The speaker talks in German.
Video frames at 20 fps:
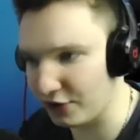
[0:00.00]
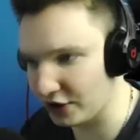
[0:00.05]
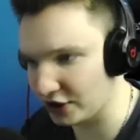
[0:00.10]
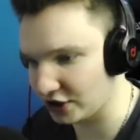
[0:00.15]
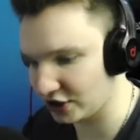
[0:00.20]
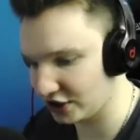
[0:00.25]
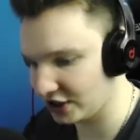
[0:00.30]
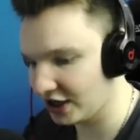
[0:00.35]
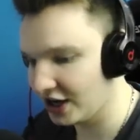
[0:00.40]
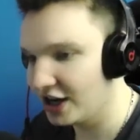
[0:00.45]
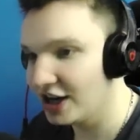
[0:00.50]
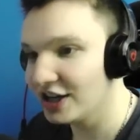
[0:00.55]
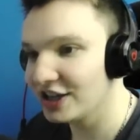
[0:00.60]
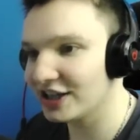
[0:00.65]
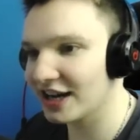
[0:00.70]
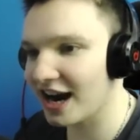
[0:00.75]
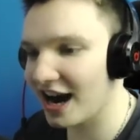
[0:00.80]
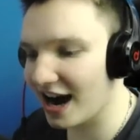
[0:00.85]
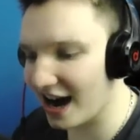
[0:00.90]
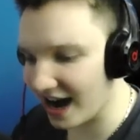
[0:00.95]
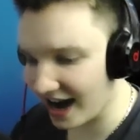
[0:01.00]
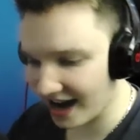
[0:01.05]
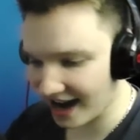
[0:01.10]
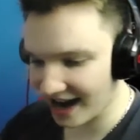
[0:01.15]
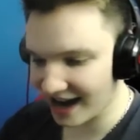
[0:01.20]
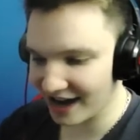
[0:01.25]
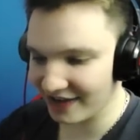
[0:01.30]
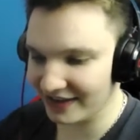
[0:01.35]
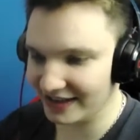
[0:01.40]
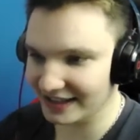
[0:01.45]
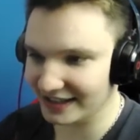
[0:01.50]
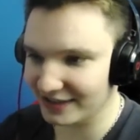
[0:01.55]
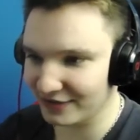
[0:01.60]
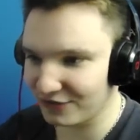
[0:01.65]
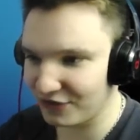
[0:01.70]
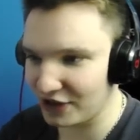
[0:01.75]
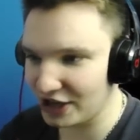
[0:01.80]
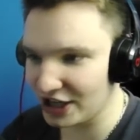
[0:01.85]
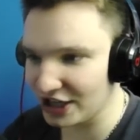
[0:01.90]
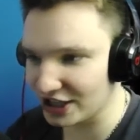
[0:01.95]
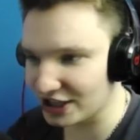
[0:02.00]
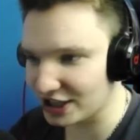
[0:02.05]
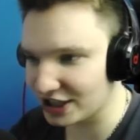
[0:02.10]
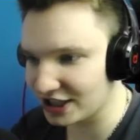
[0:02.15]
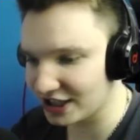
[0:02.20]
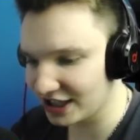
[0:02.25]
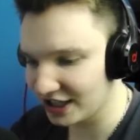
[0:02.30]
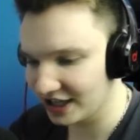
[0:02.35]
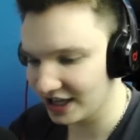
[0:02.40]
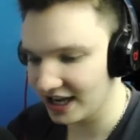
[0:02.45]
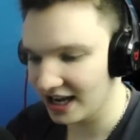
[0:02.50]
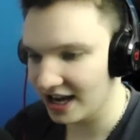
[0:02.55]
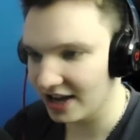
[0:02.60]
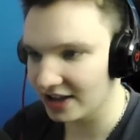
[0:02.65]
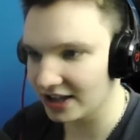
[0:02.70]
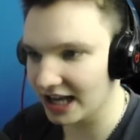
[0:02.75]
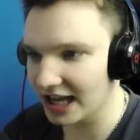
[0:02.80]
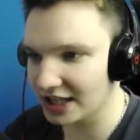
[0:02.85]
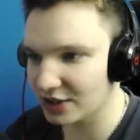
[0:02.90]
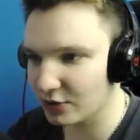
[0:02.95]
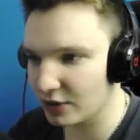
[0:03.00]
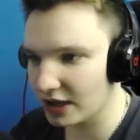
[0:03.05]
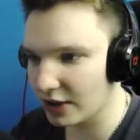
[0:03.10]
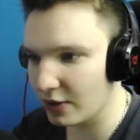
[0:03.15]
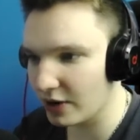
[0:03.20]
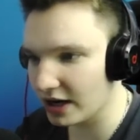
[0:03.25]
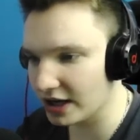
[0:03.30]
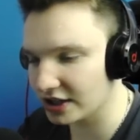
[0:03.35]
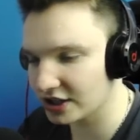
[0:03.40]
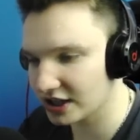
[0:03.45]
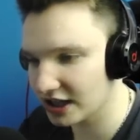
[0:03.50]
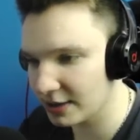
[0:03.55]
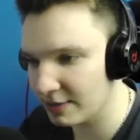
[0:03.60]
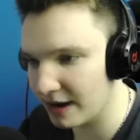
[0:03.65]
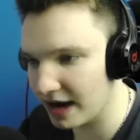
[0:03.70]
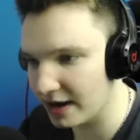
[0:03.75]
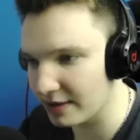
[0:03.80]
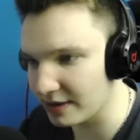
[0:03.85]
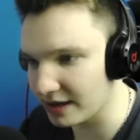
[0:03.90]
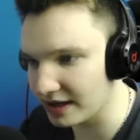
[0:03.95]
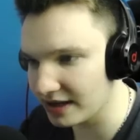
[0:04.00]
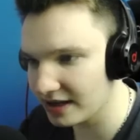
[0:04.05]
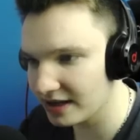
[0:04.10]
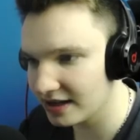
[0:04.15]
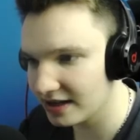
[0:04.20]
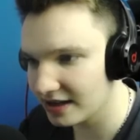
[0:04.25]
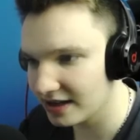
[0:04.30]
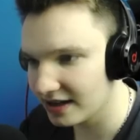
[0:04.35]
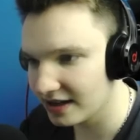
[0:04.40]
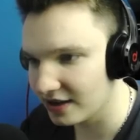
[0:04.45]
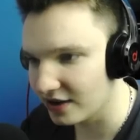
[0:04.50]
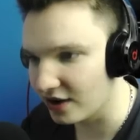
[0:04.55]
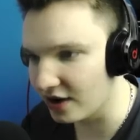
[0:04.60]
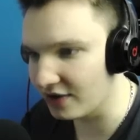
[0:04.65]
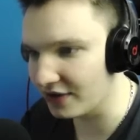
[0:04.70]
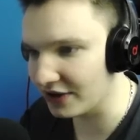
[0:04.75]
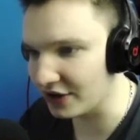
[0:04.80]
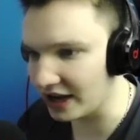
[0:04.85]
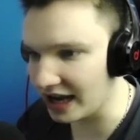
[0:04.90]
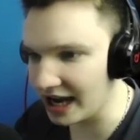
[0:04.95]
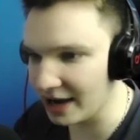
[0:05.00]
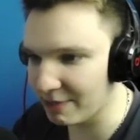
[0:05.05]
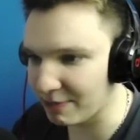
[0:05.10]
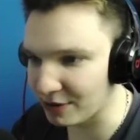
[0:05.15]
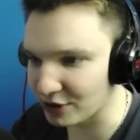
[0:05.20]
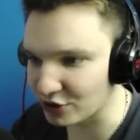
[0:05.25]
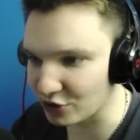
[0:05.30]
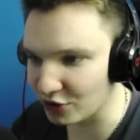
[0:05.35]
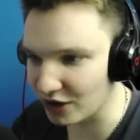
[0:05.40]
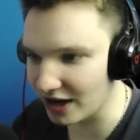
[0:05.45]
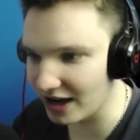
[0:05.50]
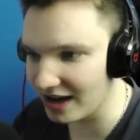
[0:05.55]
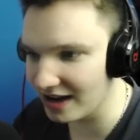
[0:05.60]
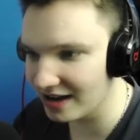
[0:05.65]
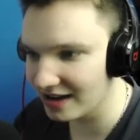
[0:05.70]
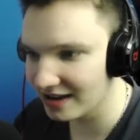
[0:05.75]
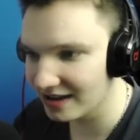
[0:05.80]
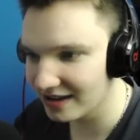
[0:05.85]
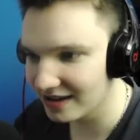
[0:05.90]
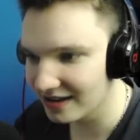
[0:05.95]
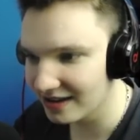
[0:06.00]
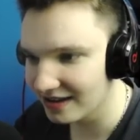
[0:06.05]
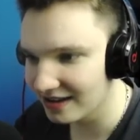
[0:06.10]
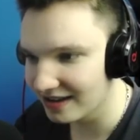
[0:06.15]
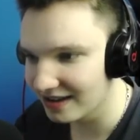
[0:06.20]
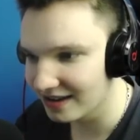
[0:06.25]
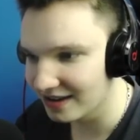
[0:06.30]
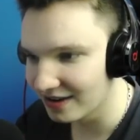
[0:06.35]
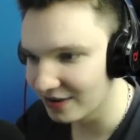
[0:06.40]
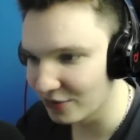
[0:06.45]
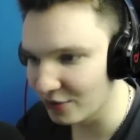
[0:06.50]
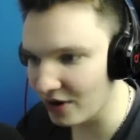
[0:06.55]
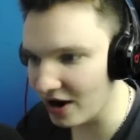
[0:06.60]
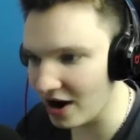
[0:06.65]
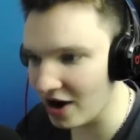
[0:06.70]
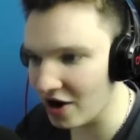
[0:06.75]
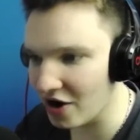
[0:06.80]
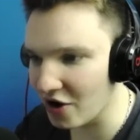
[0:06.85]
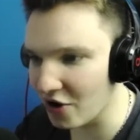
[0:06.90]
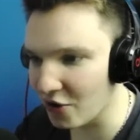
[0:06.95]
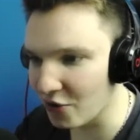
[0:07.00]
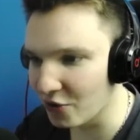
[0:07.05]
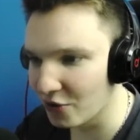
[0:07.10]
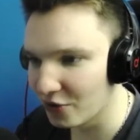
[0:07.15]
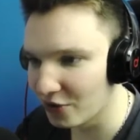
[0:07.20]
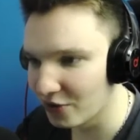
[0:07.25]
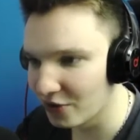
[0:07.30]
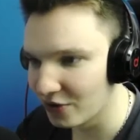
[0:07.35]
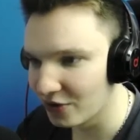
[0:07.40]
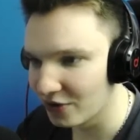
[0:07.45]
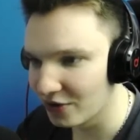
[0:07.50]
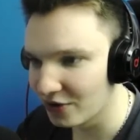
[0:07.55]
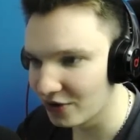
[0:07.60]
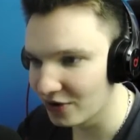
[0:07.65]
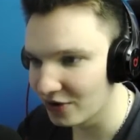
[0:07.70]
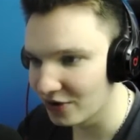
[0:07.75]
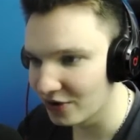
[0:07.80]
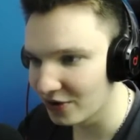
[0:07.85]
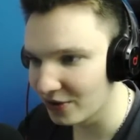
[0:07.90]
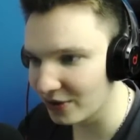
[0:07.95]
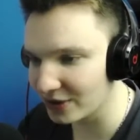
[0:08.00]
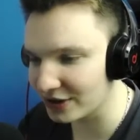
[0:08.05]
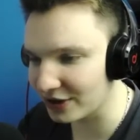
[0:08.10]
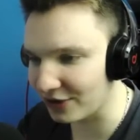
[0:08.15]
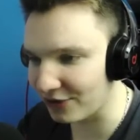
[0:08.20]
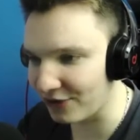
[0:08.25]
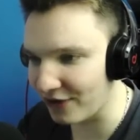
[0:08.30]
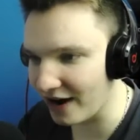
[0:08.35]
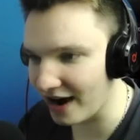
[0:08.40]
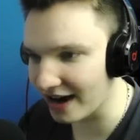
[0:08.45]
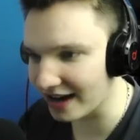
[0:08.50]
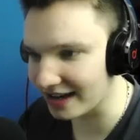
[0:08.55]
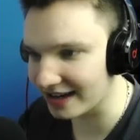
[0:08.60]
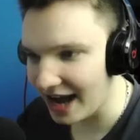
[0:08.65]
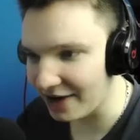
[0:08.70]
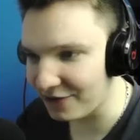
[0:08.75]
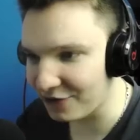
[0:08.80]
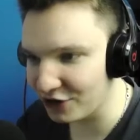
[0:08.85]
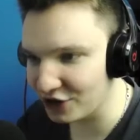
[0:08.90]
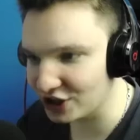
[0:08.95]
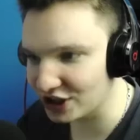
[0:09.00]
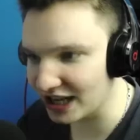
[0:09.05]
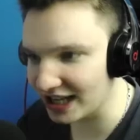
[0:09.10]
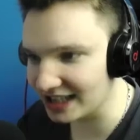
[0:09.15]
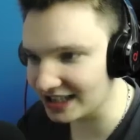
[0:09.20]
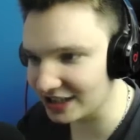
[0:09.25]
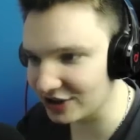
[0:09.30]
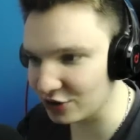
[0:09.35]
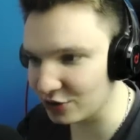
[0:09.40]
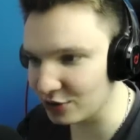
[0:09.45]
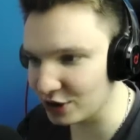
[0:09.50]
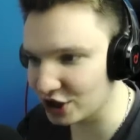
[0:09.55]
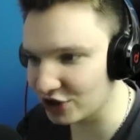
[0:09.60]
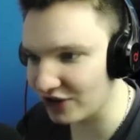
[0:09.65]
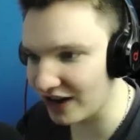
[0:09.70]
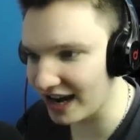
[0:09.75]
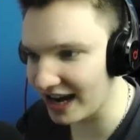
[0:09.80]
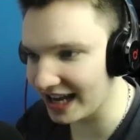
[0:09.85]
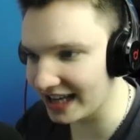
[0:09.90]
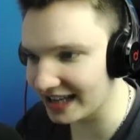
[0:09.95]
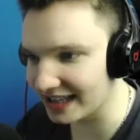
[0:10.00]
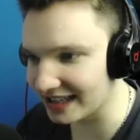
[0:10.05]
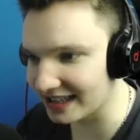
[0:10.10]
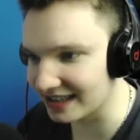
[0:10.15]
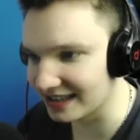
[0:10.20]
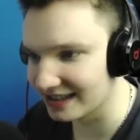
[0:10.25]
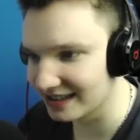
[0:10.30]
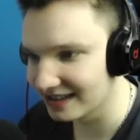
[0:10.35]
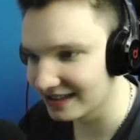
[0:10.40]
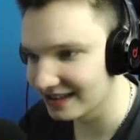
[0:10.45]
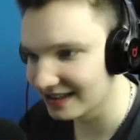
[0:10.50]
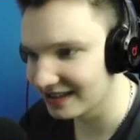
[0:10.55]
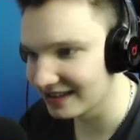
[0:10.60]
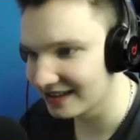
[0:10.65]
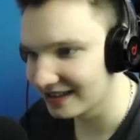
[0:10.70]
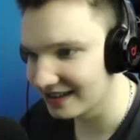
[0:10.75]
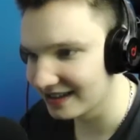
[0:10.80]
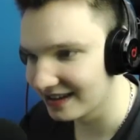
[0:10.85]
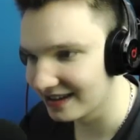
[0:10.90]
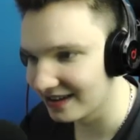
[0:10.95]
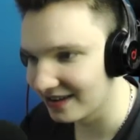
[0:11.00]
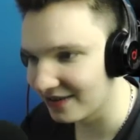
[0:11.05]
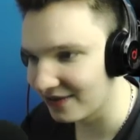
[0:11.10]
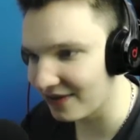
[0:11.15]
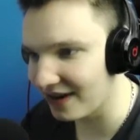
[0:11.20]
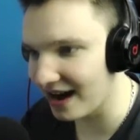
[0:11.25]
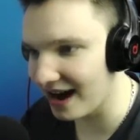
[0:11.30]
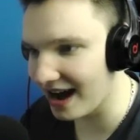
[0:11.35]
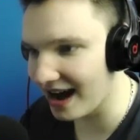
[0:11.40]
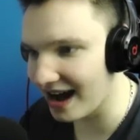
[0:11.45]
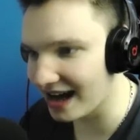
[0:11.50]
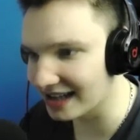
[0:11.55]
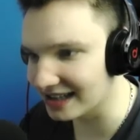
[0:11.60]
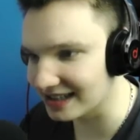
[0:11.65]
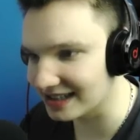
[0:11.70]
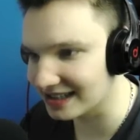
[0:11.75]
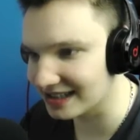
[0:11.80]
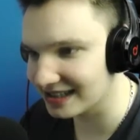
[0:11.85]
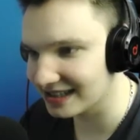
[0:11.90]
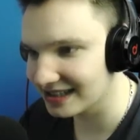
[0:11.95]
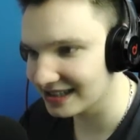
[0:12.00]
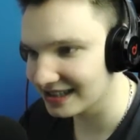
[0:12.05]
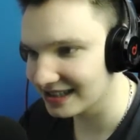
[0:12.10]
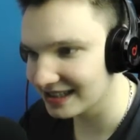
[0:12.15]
Fisch. Yeah, wir sind Fisch. That's what I wanna see, baby. Irgendwie episch, oder? Wow. What the fuck? Ein Fisch lässt sich übel schwer lenken. Was?